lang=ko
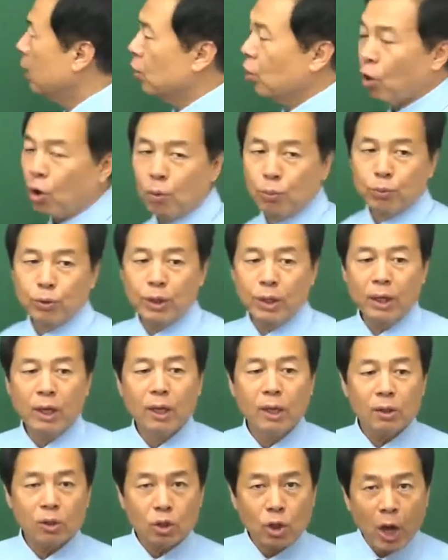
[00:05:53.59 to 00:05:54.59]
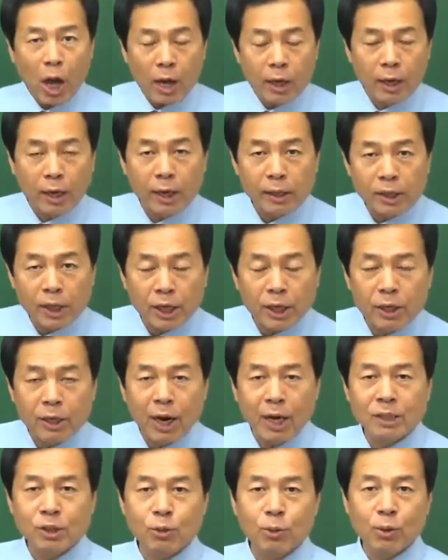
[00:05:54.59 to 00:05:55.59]
여러분들이 정확하게 체크를
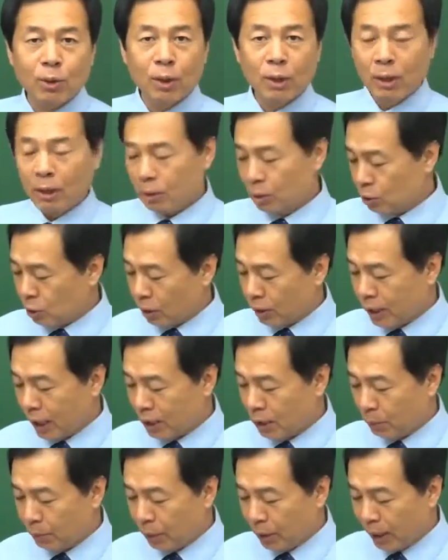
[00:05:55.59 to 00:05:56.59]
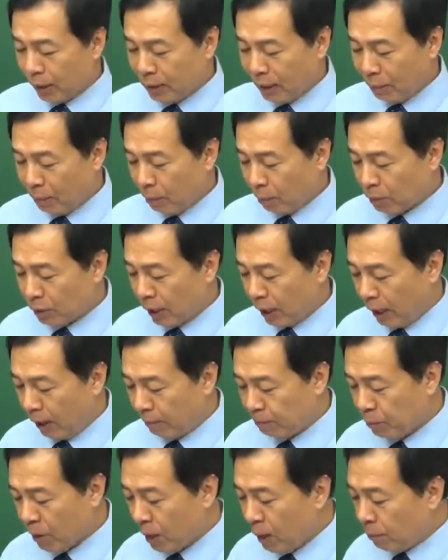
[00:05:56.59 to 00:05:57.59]
하시고 정리하실 필요가 있는데 한번 봅니다.
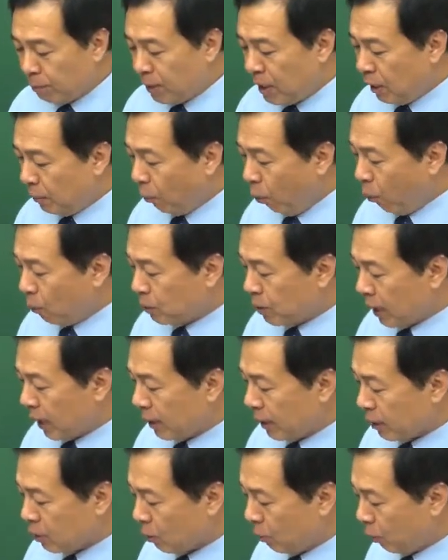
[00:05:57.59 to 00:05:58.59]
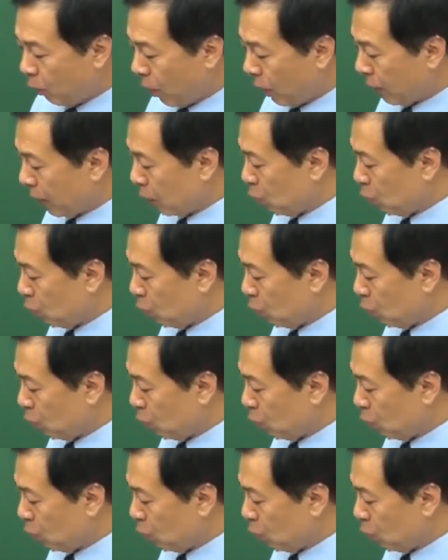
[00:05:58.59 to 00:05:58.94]
피보험자에 대해서 뭐라고